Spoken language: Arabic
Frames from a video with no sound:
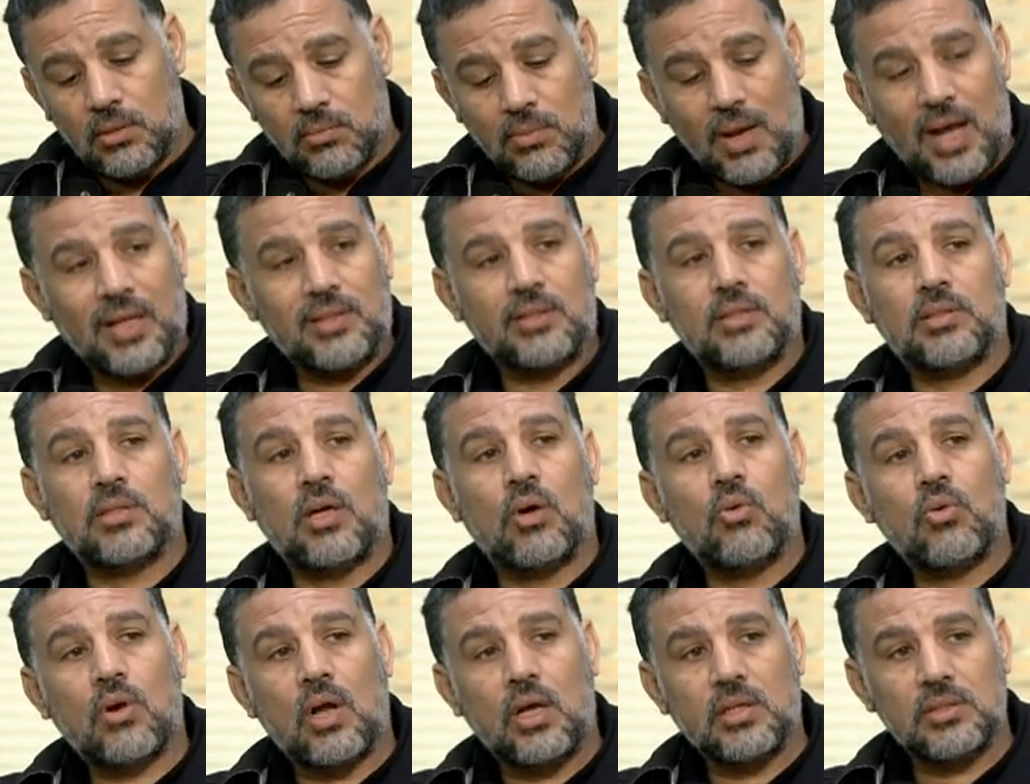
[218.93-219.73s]
بعد
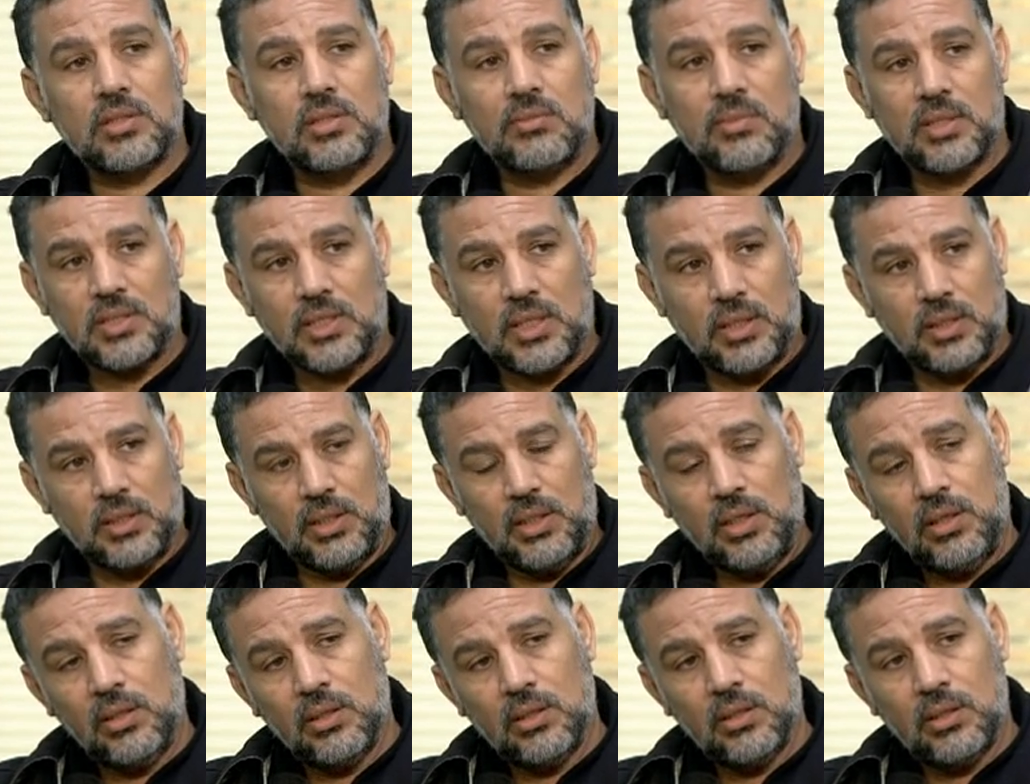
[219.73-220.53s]
ثوره عظيمه زي
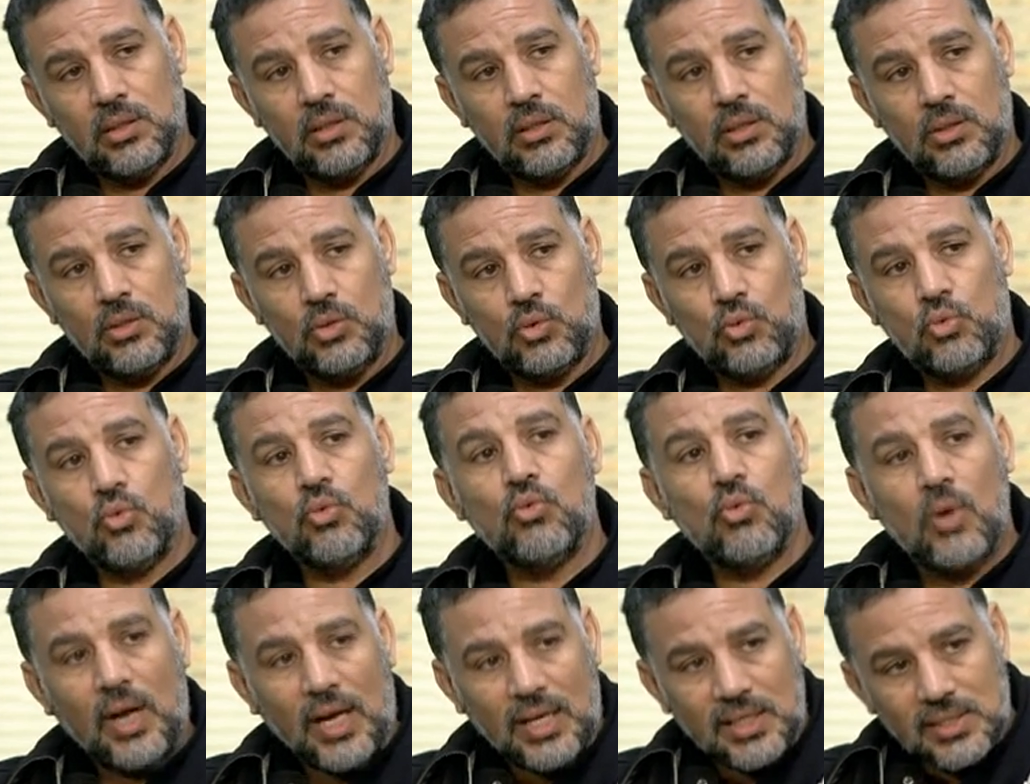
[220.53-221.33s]
دي
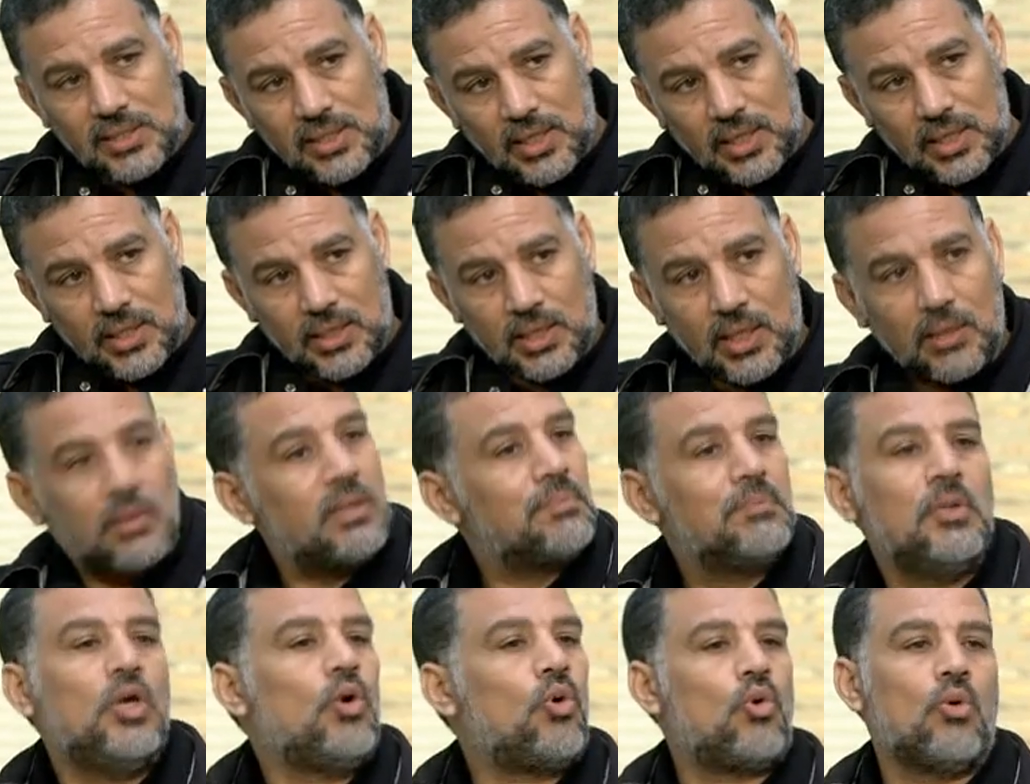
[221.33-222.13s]
يكون واحد زي كده
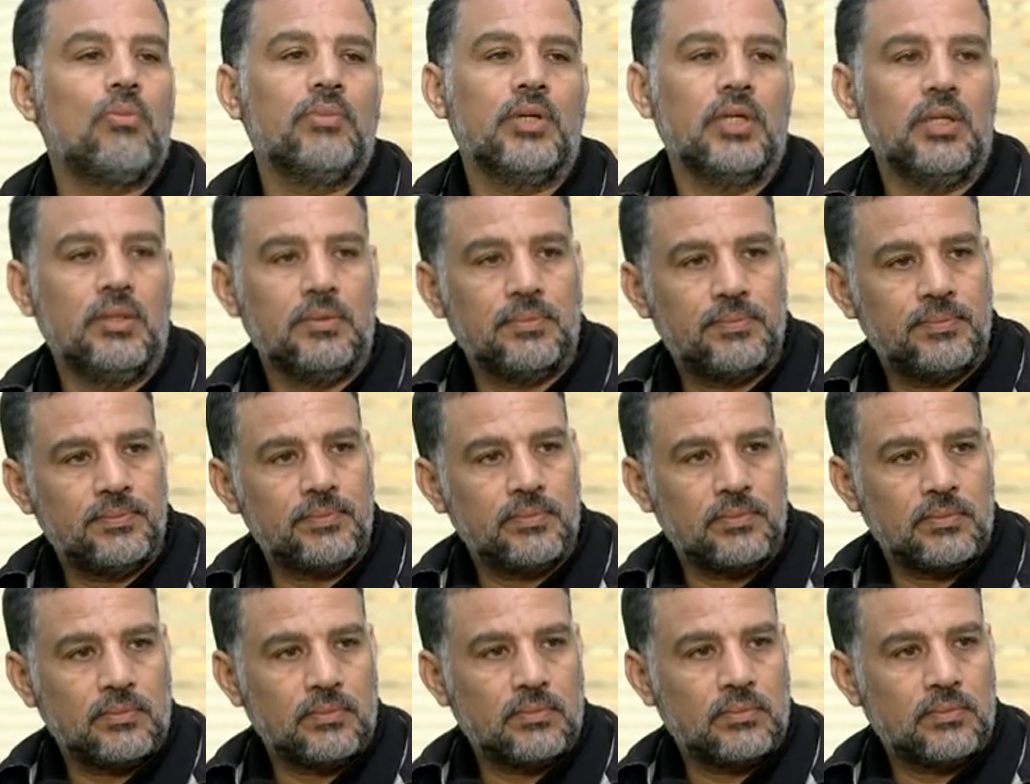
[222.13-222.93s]
اللي بيحكمني
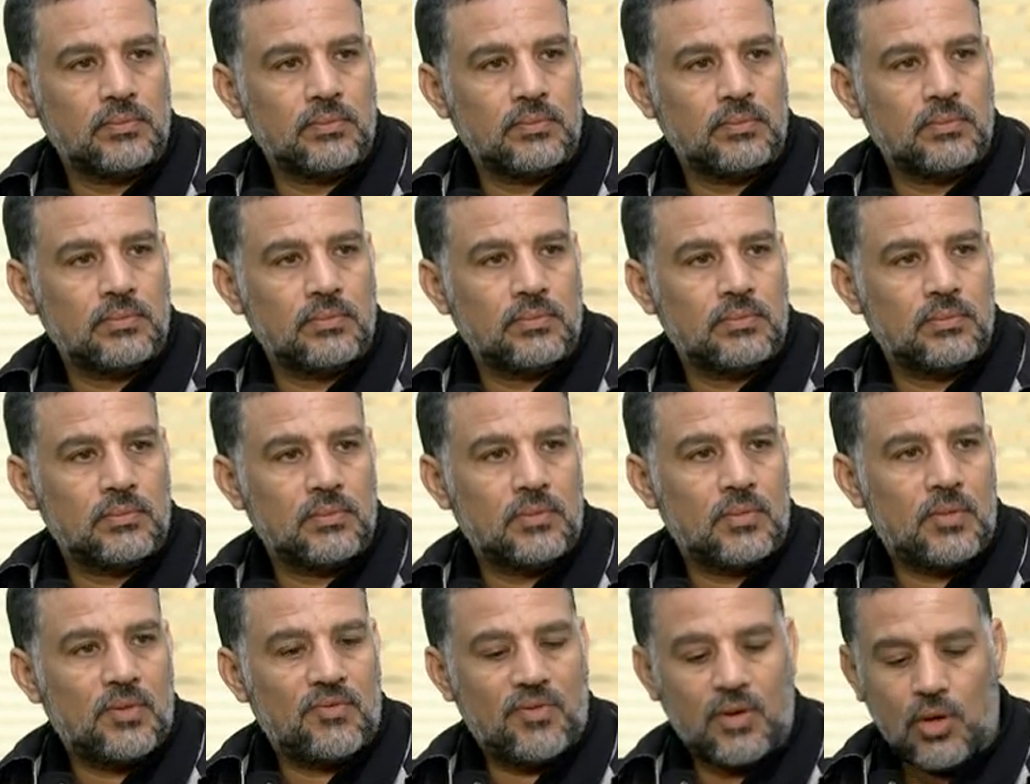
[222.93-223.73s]

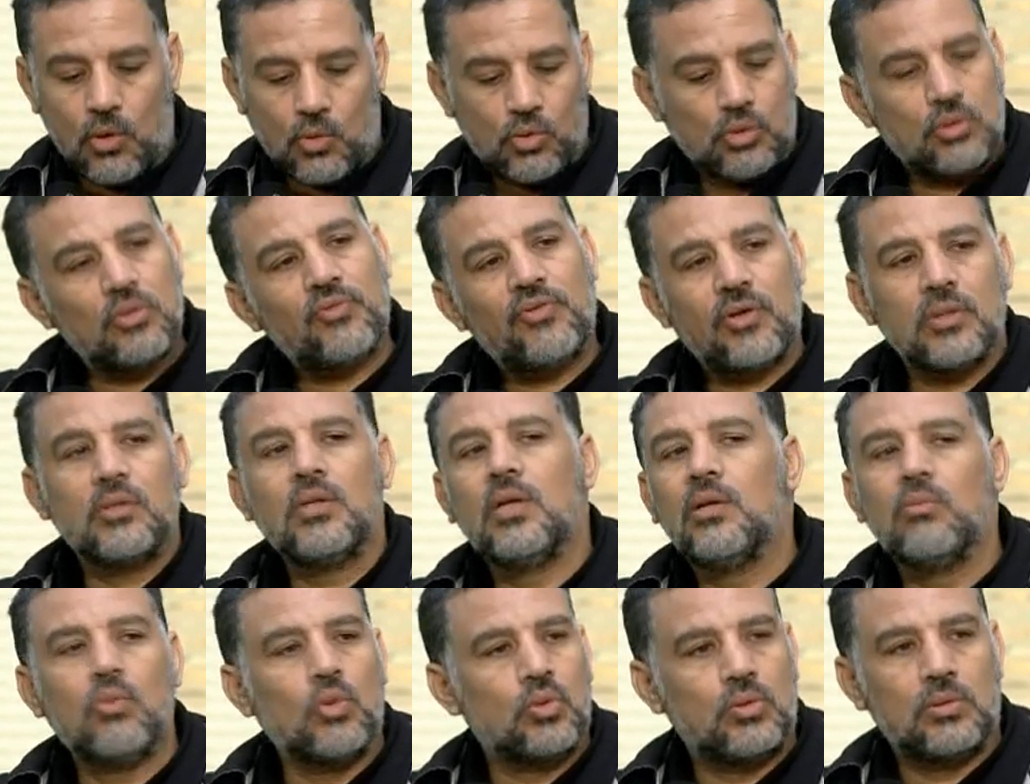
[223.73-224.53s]
فانا كنت
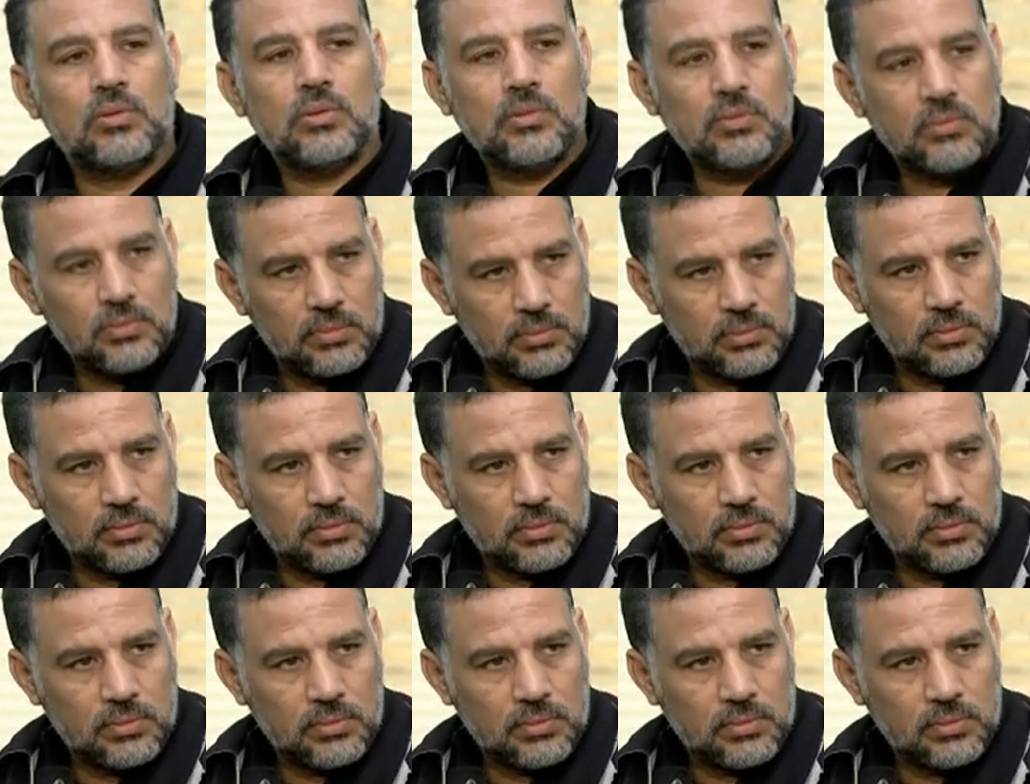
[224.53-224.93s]
افضل الموت